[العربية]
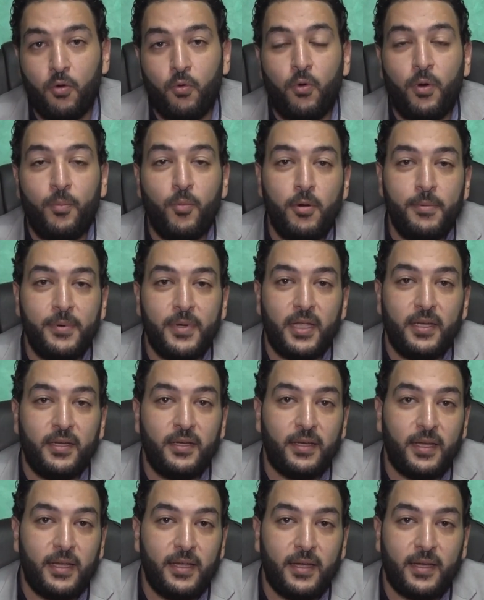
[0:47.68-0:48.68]
وممكن
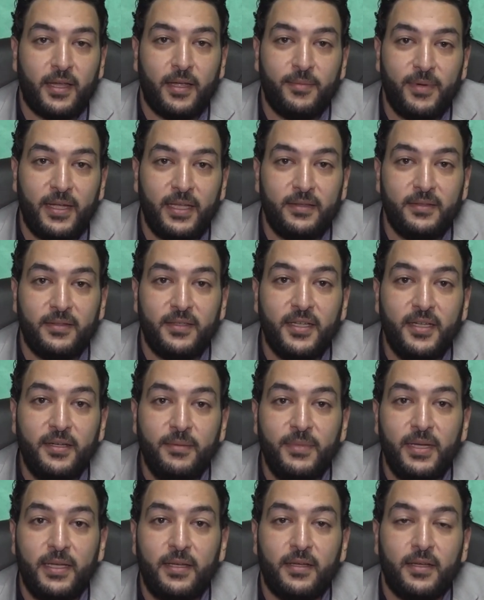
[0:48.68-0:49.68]
ان هي كمان
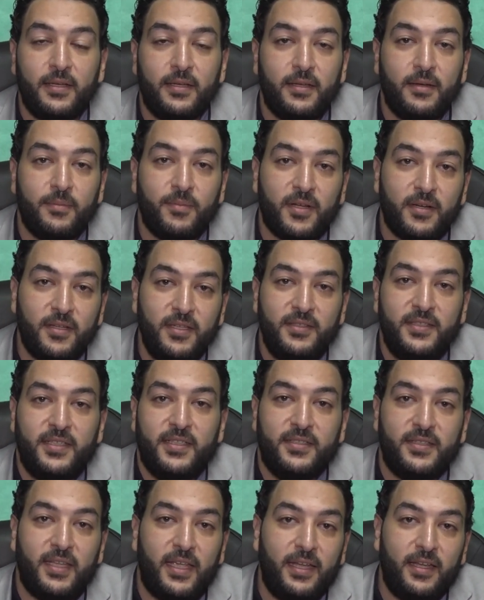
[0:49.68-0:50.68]
تعمل ان المريض
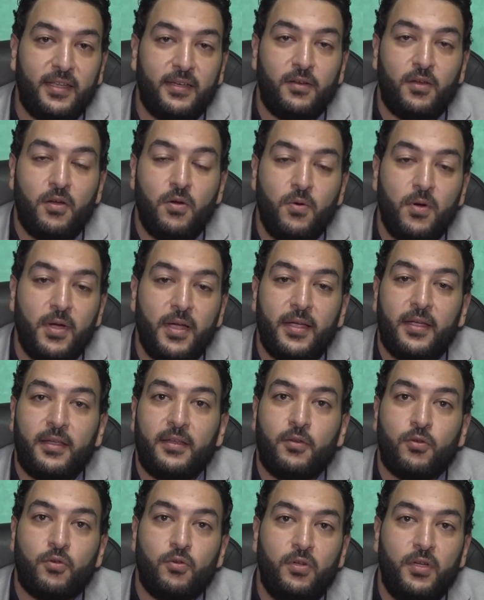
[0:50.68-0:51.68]
يحتاج ان هو
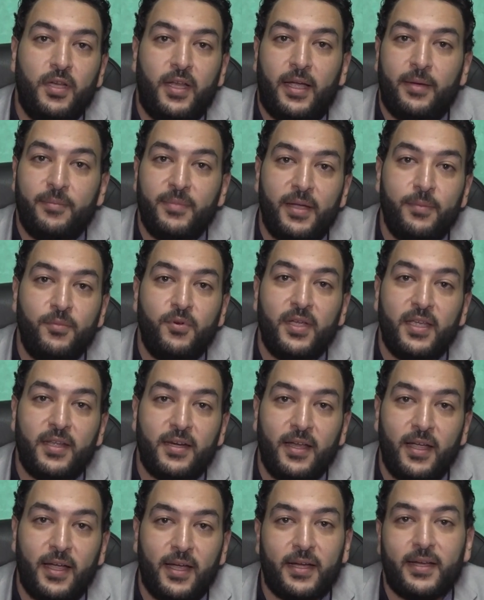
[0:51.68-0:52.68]
يروح الحمام
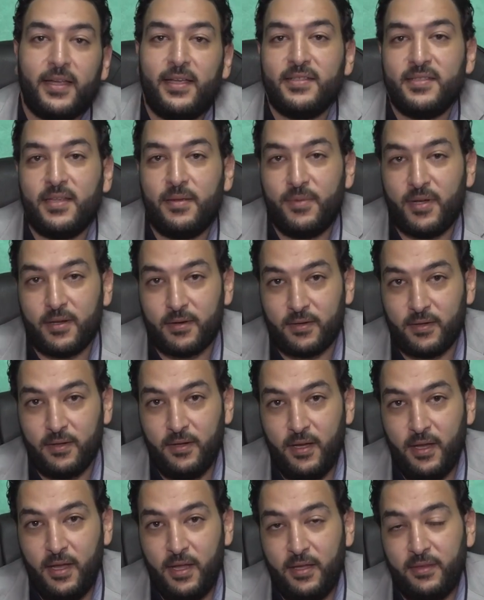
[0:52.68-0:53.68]
ويرجع كذا مرة
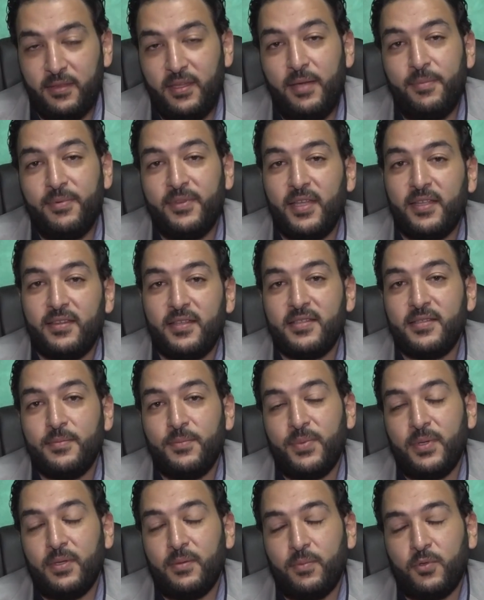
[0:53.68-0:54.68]
دي
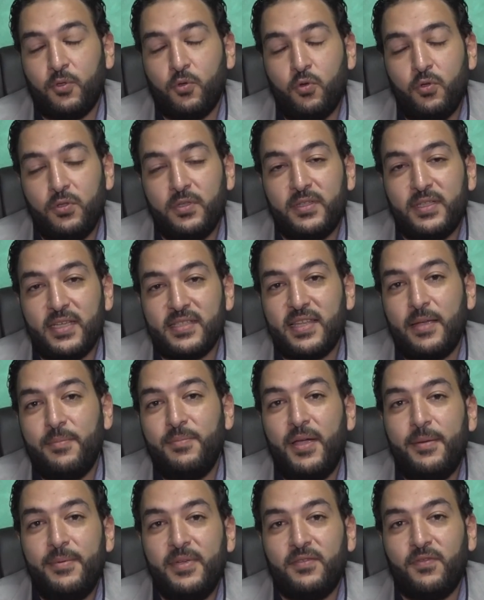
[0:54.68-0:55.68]
بتكون
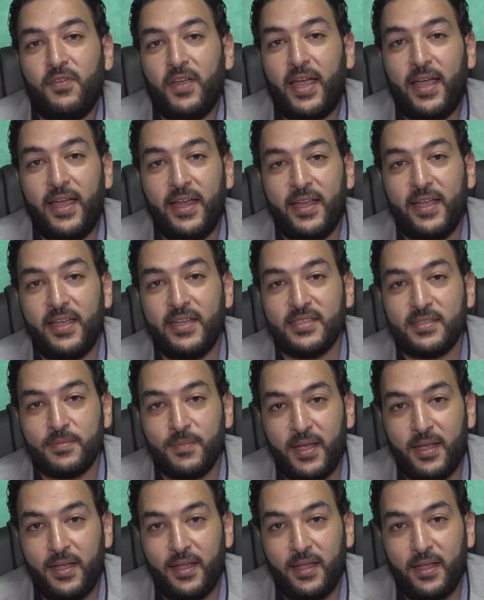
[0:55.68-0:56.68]
تسببت في حاجة
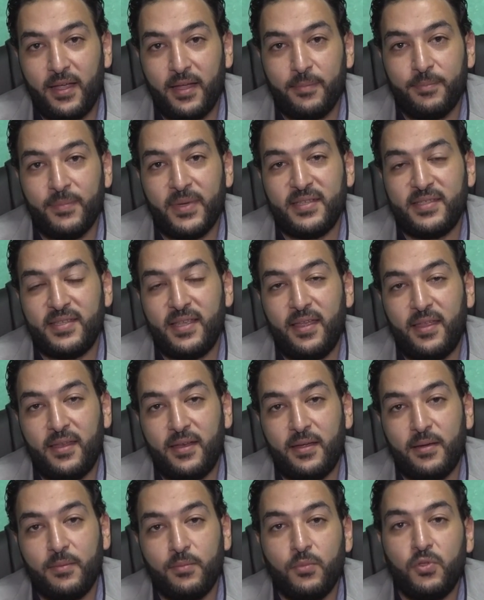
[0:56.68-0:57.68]
اسمها
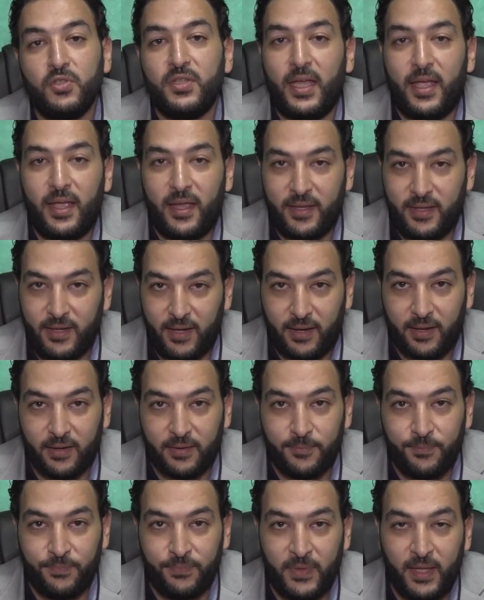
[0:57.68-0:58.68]
مثانة متهيجة
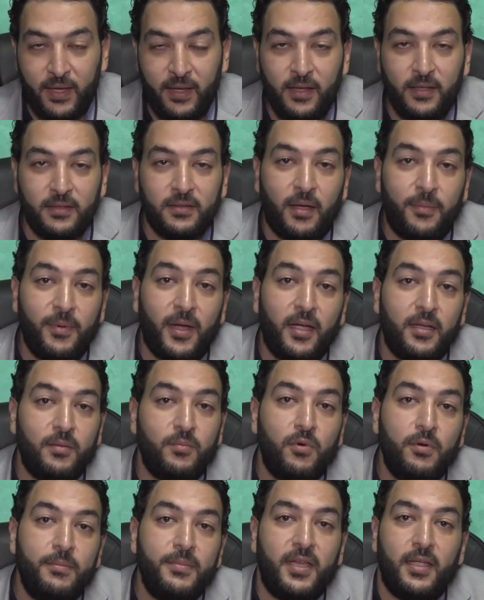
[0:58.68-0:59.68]
طبعا
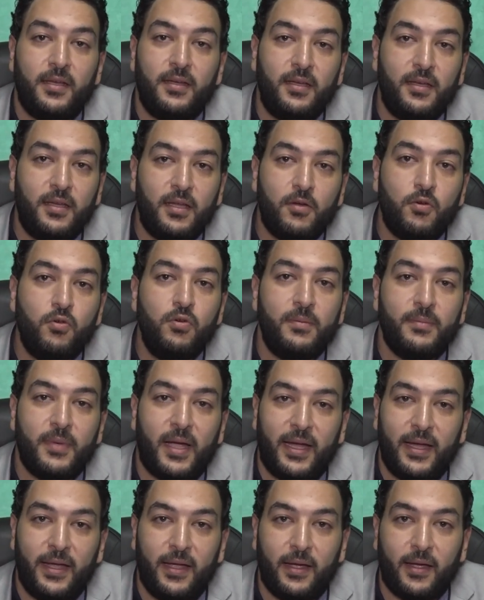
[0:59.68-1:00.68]
ممكن ان يكون
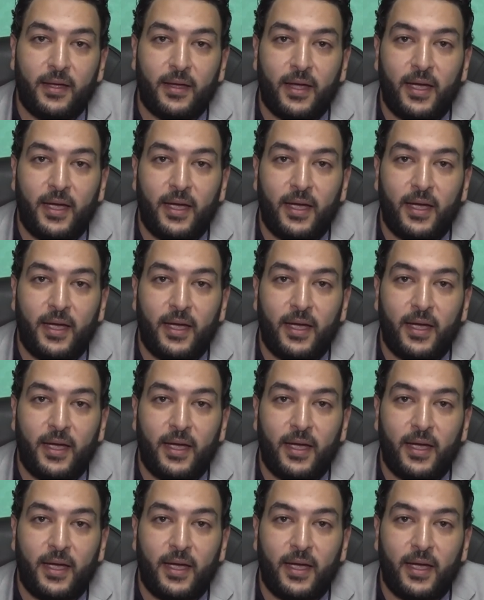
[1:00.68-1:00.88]
معاها